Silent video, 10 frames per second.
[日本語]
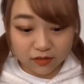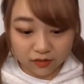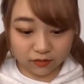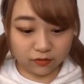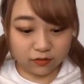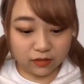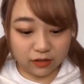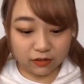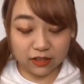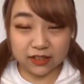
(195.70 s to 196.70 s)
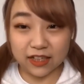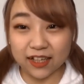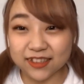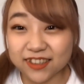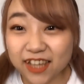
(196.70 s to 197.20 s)
そうで私
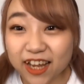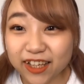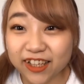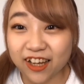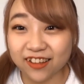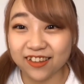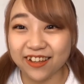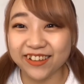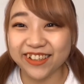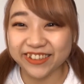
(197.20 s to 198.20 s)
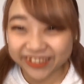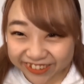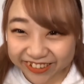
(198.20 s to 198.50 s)
初演技だったんですよ